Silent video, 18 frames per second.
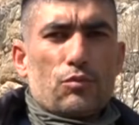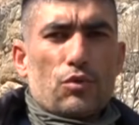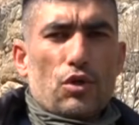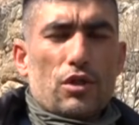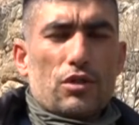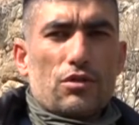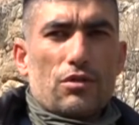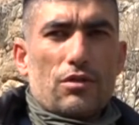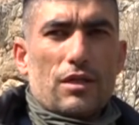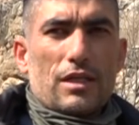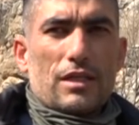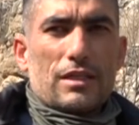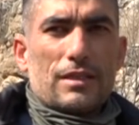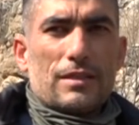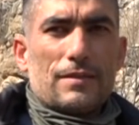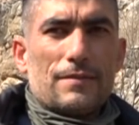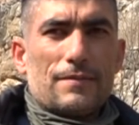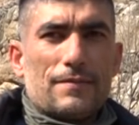Murat Öner.
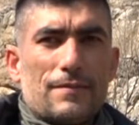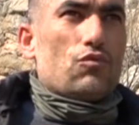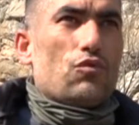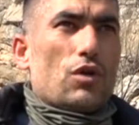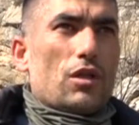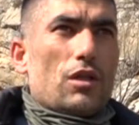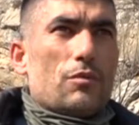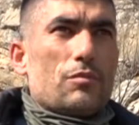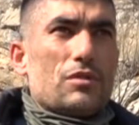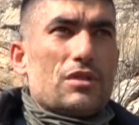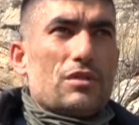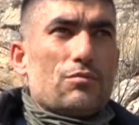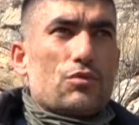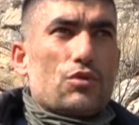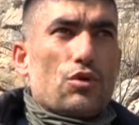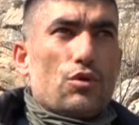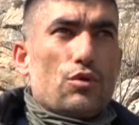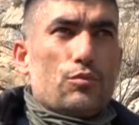Valla bizim
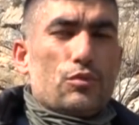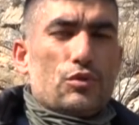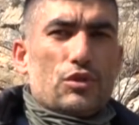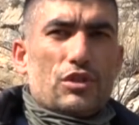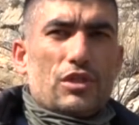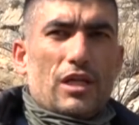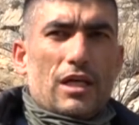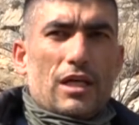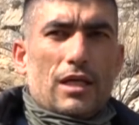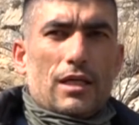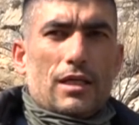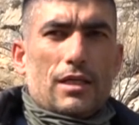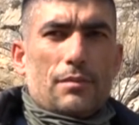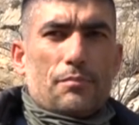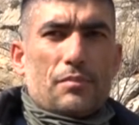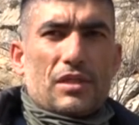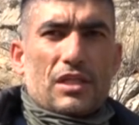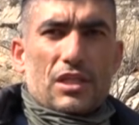köyümüzde
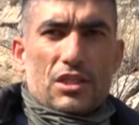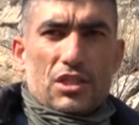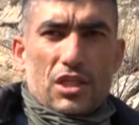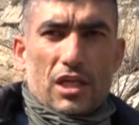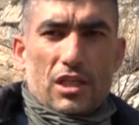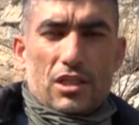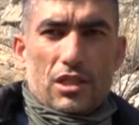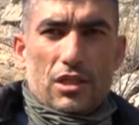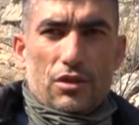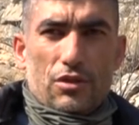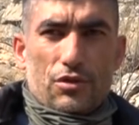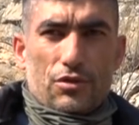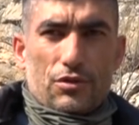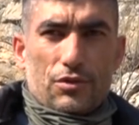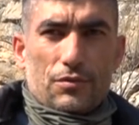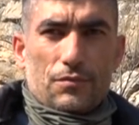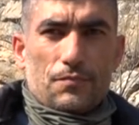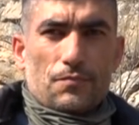e, pirinç ekiliyor.
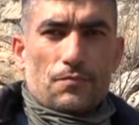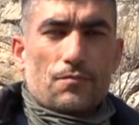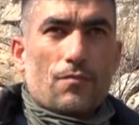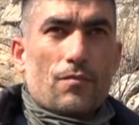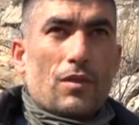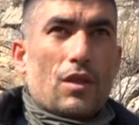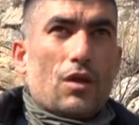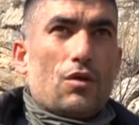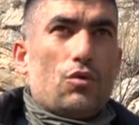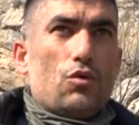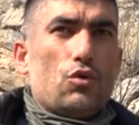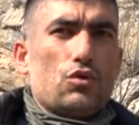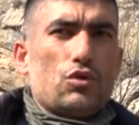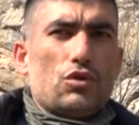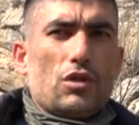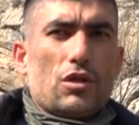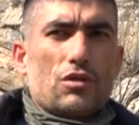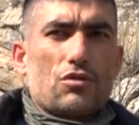
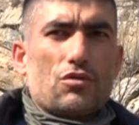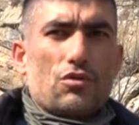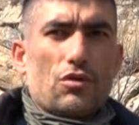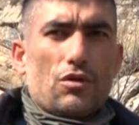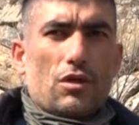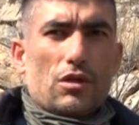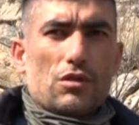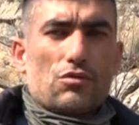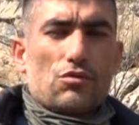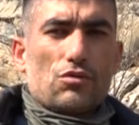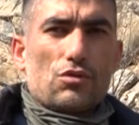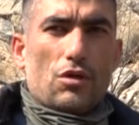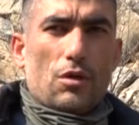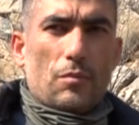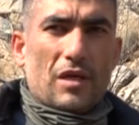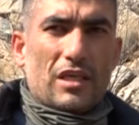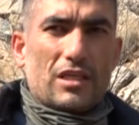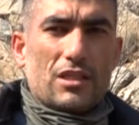Ondan sonra
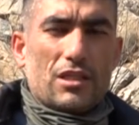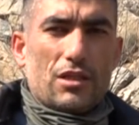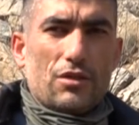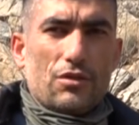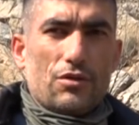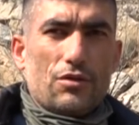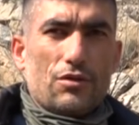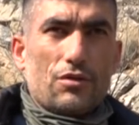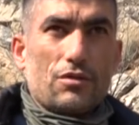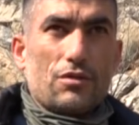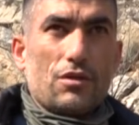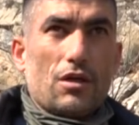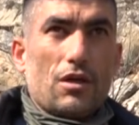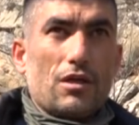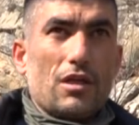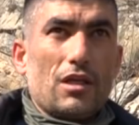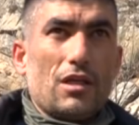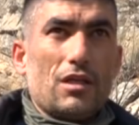susam ekiliyor.
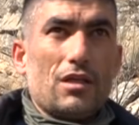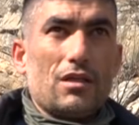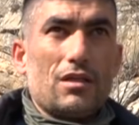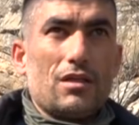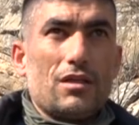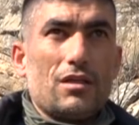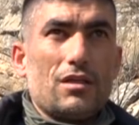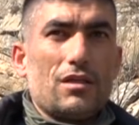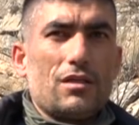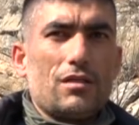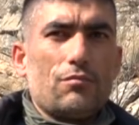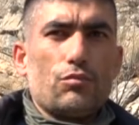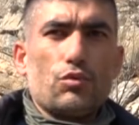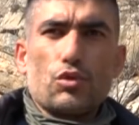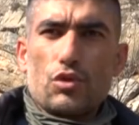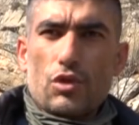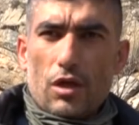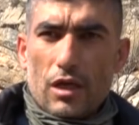Yani e,
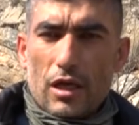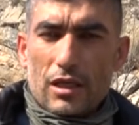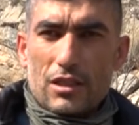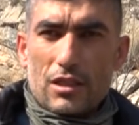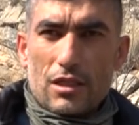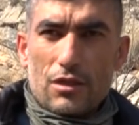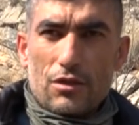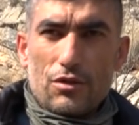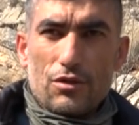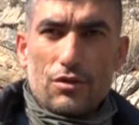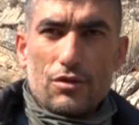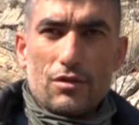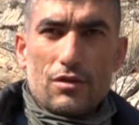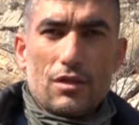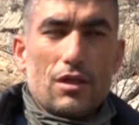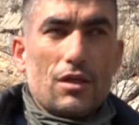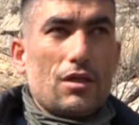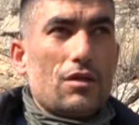buğday ekiliyor.
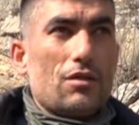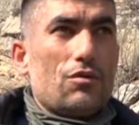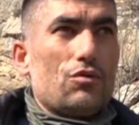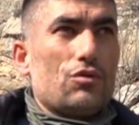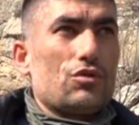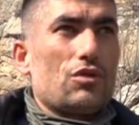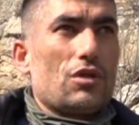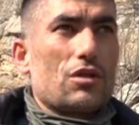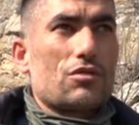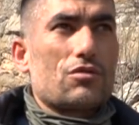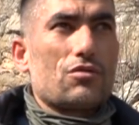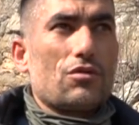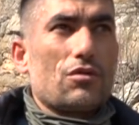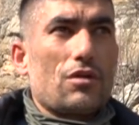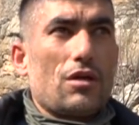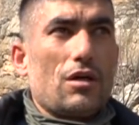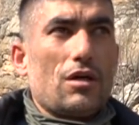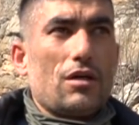Ondan
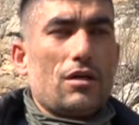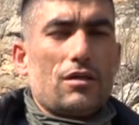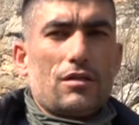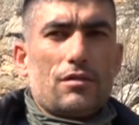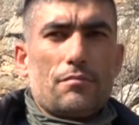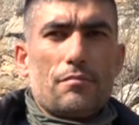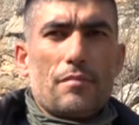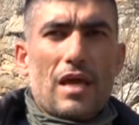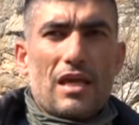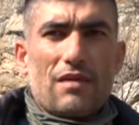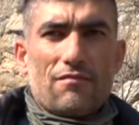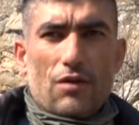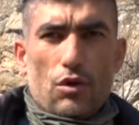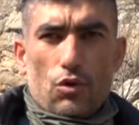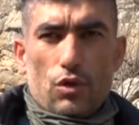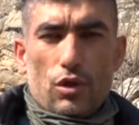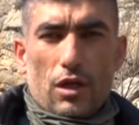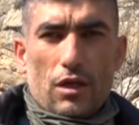sonra
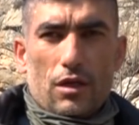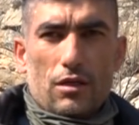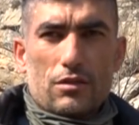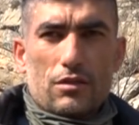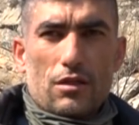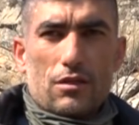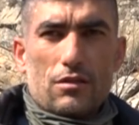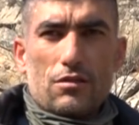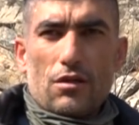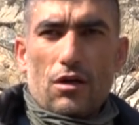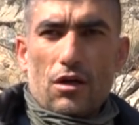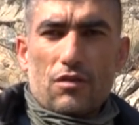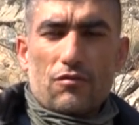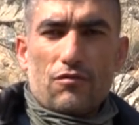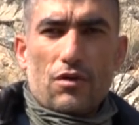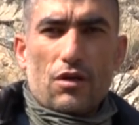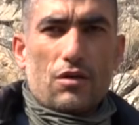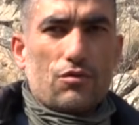meyve olarak da nar
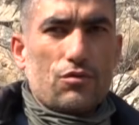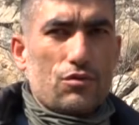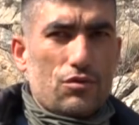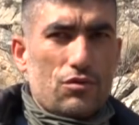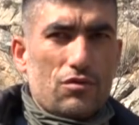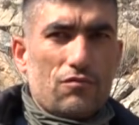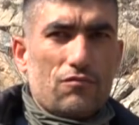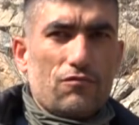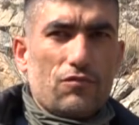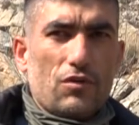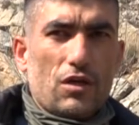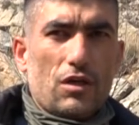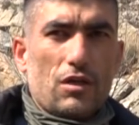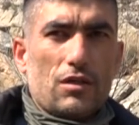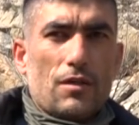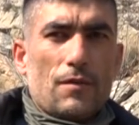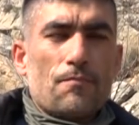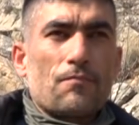var, üzüm
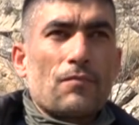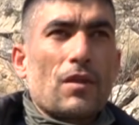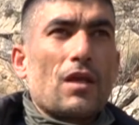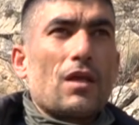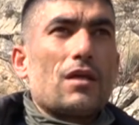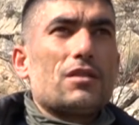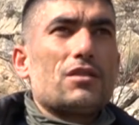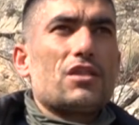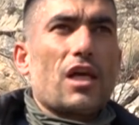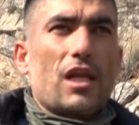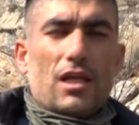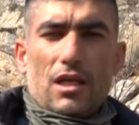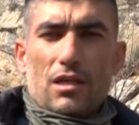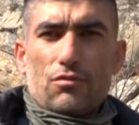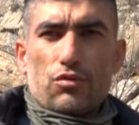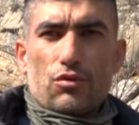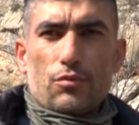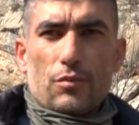var.
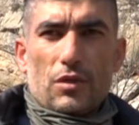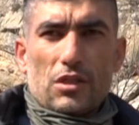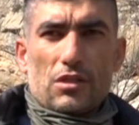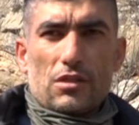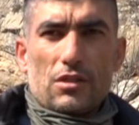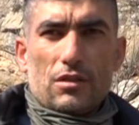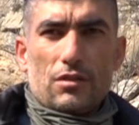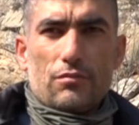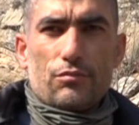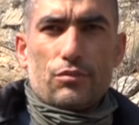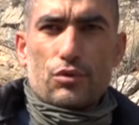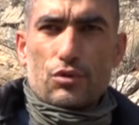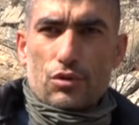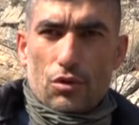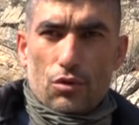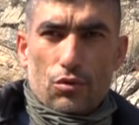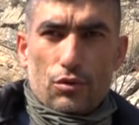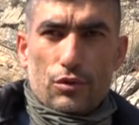Cennet hurması
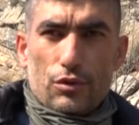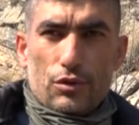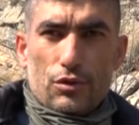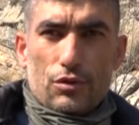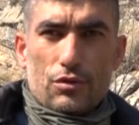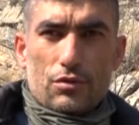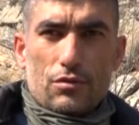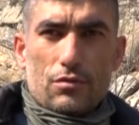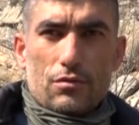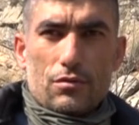burada oluyor.